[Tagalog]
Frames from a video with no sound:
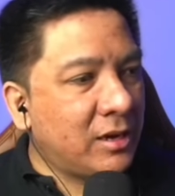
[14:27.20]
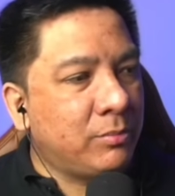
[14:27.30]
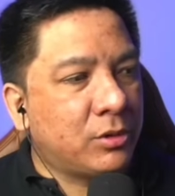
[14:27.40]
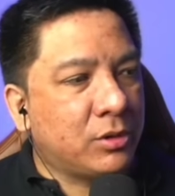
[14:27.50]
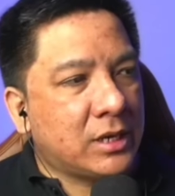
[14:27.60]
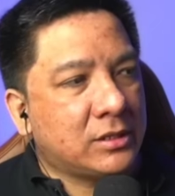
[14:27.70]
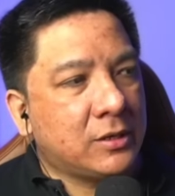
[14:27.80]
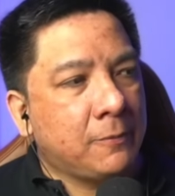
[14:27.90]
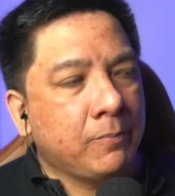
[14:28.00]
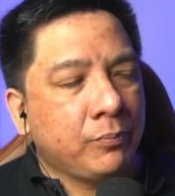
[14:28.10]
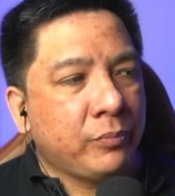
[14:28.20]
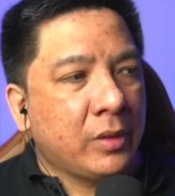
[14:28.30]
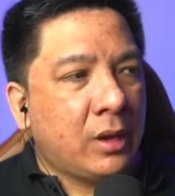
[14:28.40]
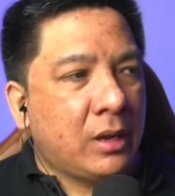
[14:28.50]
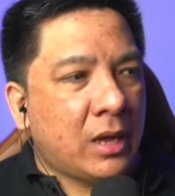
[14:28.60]
Brosas.
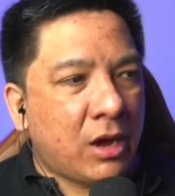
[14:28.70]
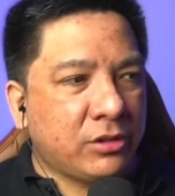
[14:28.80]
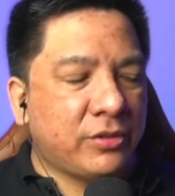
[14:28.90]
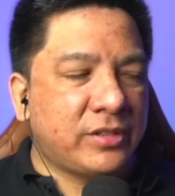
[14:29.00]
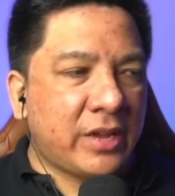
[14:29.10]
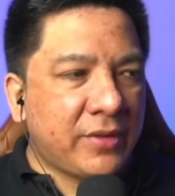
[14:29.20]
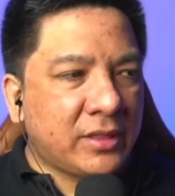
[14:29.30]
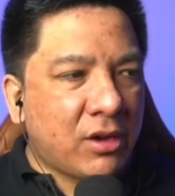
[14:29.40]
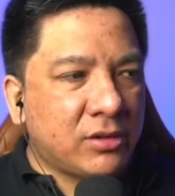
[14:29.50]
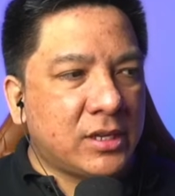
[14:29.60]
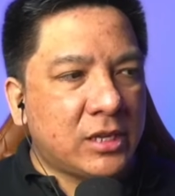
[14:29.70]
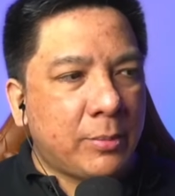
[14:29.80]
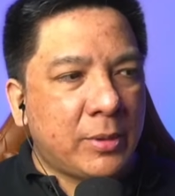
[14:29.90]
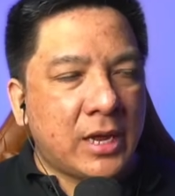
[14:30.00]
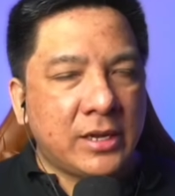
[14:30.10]
Out of
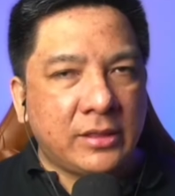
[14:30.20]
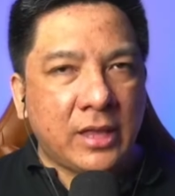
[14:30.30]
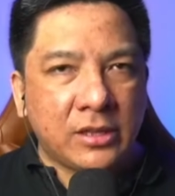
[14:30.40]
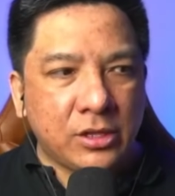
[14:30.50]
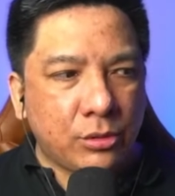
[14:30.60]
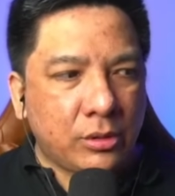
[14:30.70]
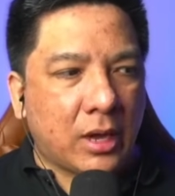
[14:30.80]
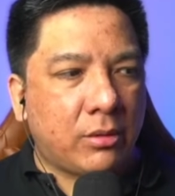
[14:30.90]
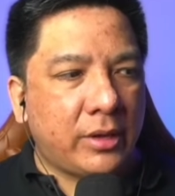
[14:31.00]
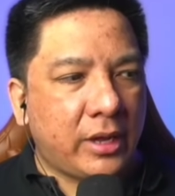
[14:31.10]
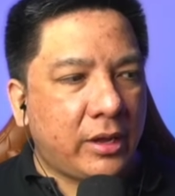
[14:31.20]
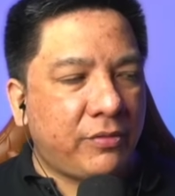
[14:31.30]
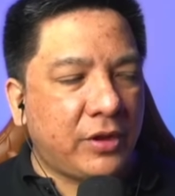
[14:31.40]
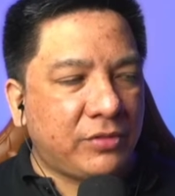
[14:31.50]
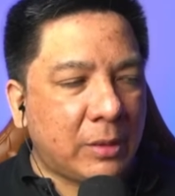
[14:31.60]
7,732 daw, eh
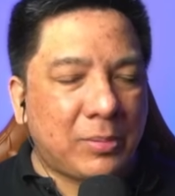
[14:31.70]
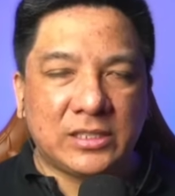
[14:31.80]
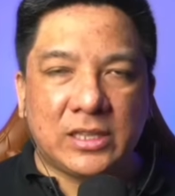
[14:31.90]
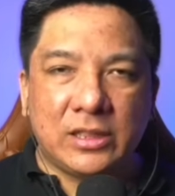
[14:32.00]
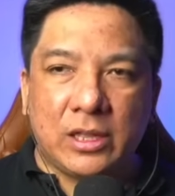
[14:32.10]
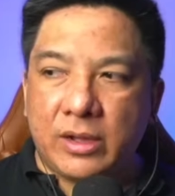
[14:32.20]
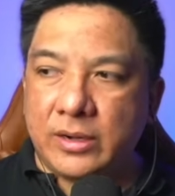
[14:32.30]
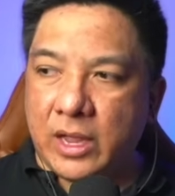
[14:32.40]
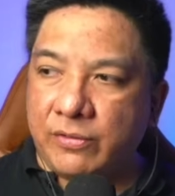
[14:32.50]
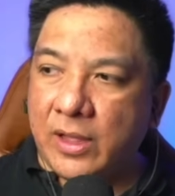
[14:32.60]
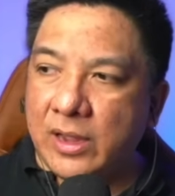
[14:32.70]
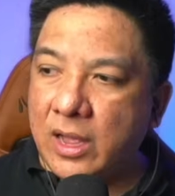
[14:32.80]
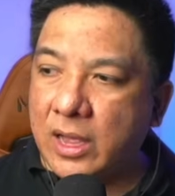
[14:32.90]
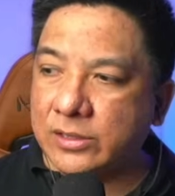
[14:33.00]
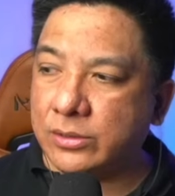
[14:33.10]
50 plus lang daw ang na-file na
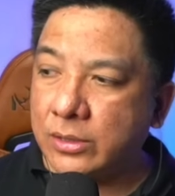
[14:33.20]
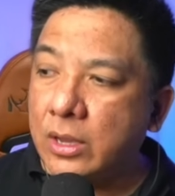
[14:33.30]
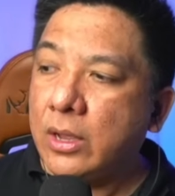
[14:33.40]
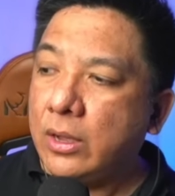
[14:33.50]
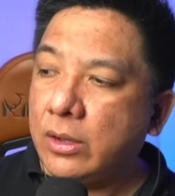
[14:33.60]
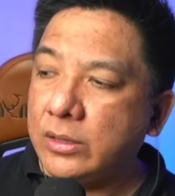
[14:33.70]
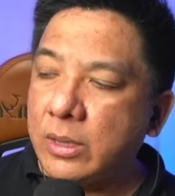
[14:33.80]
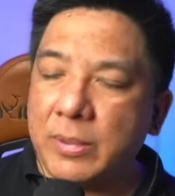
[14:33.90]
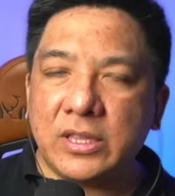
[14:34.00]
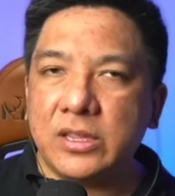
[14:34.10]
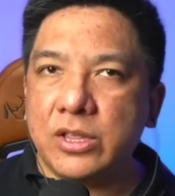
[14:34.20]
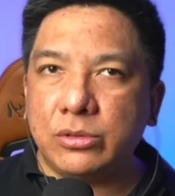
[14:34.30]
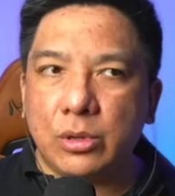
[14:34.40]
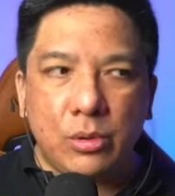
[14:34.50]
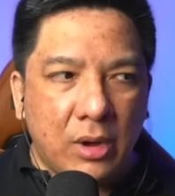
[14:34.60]
kaso. O di ba't hindi nyo
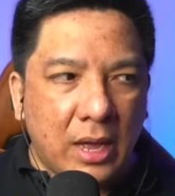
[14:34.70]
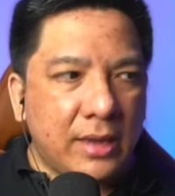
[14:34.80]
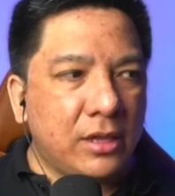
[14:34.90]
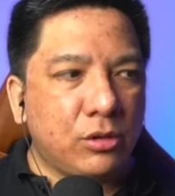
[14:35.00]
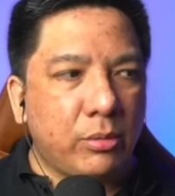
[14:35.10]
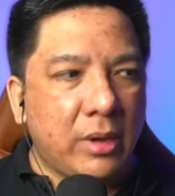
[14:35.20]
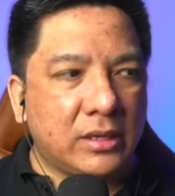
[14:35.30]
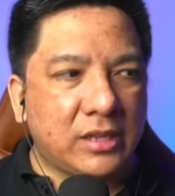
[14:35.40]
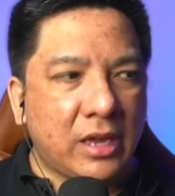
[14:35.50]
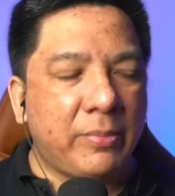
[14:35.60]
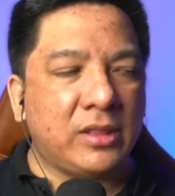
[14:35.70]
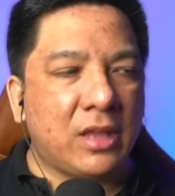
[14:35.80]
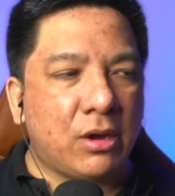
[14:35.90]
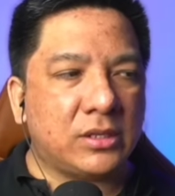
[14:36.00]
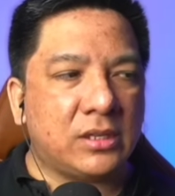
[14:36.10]
tulungan itong mga
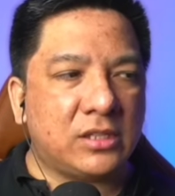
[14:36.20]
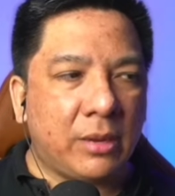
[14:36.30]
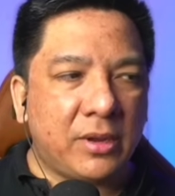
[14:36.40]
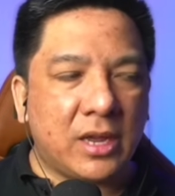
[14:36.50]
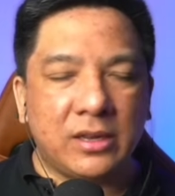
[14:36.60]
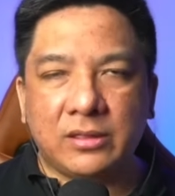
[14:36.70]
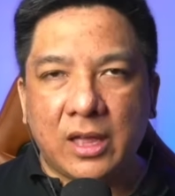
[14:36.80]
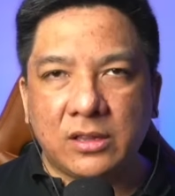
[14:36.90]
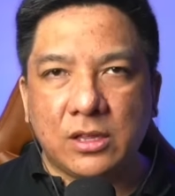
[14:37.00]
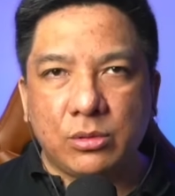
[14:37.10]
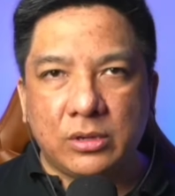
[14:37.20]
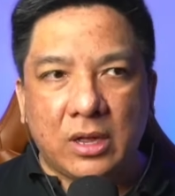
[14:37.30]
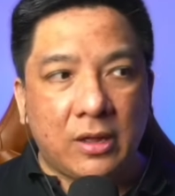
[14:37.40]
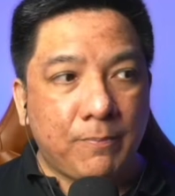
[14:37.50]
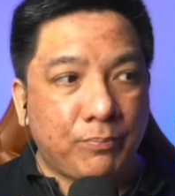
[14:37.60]
7,732
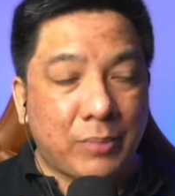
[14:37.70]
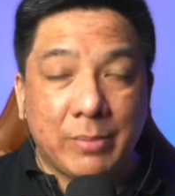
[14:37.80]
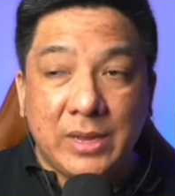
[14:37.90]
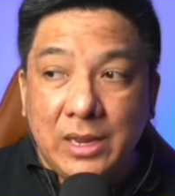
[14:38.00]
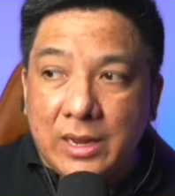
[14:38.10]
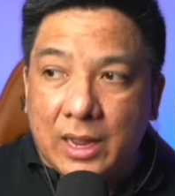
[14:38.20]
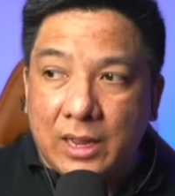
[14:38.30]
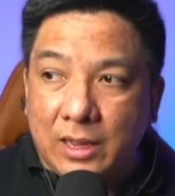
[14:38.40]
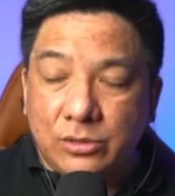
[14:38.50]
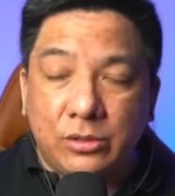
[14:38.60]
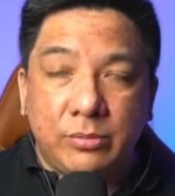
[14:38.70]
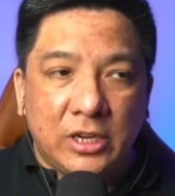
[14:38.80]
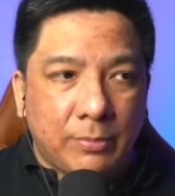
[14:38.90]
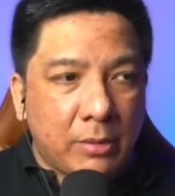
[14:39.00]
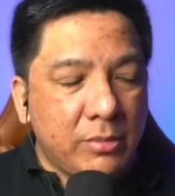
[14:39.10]
na pamilya, assuming
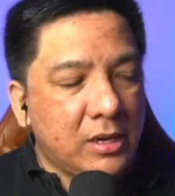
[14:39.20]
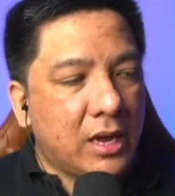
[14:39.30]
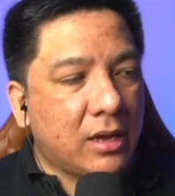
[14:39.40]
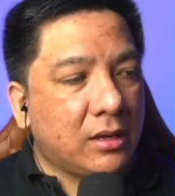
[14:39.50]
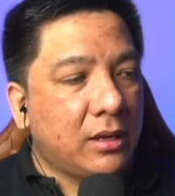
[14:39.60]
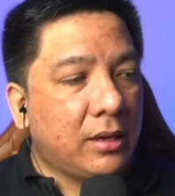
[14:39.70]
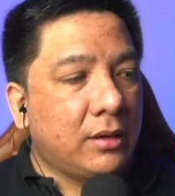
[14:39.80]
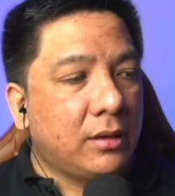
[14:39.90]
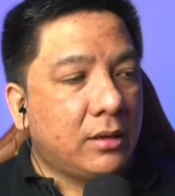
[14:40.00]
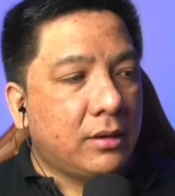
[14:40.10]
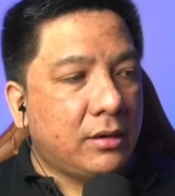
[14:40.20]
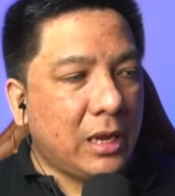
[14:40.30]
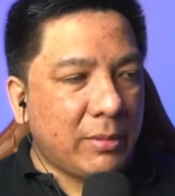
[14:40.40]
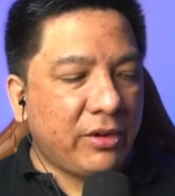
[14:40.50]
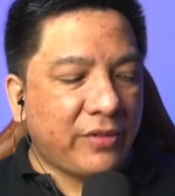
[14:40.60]
na pamilya, na
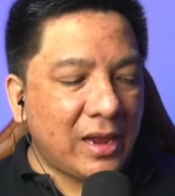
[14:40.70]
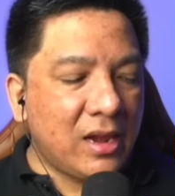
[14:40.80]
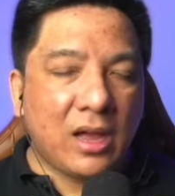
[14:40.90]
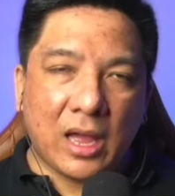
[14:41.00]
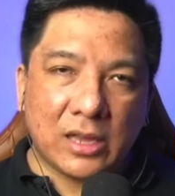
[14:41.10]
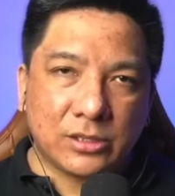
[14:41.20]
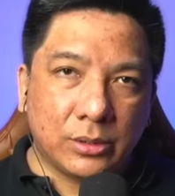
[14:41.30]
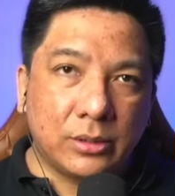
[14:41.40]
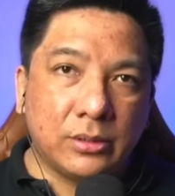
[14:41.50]
mag-file ng kaso